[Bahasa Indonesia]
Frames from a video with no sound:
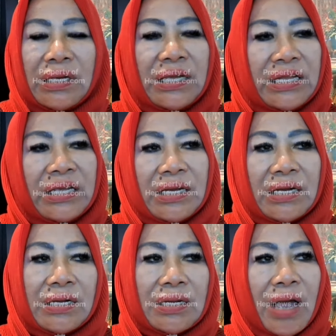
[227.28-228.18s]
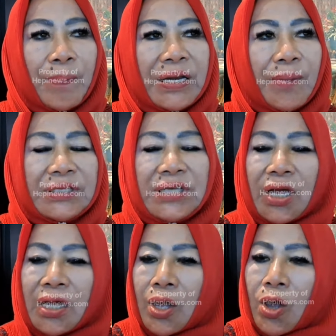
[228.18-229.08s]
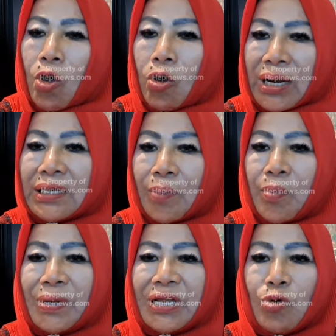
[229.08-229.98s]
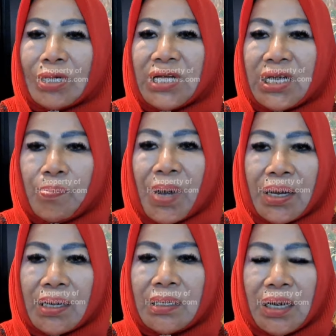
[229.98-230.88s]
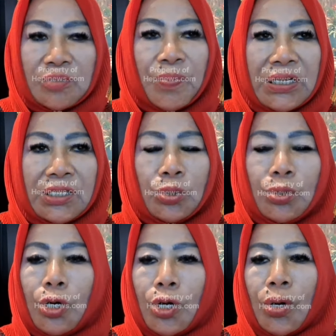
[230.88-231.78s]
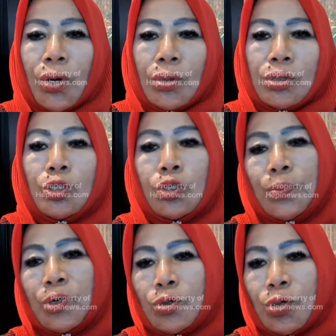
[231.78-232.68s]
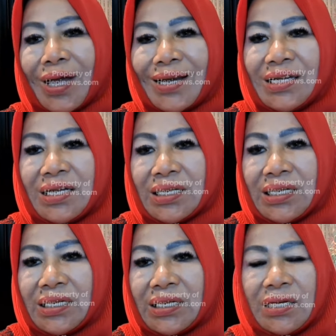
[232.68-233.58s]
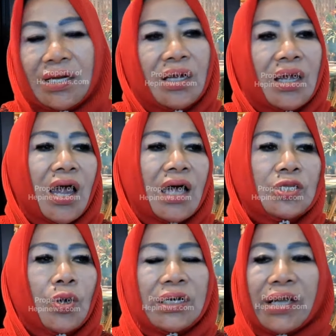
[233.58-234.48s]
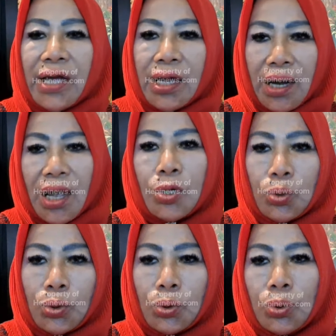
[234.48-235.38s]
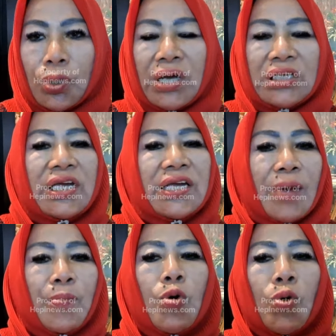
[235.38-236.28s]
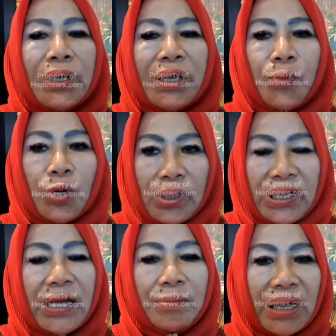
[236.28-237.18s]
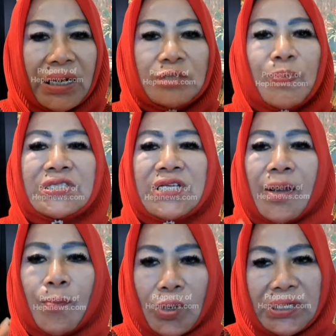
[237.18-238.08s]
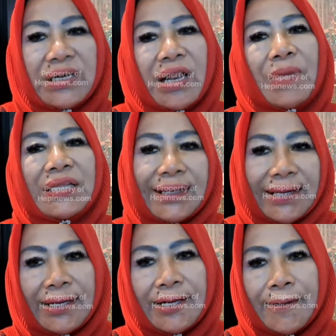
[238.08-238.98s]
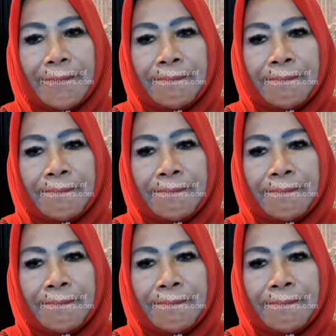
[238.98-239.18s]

ini uh, apa namanya orang yang memberi kuasa ke Bang Rasman itu tentu mengundurkan diri atau ada yang ragu sehingga merugikan Bang Rasman secara moral dan material.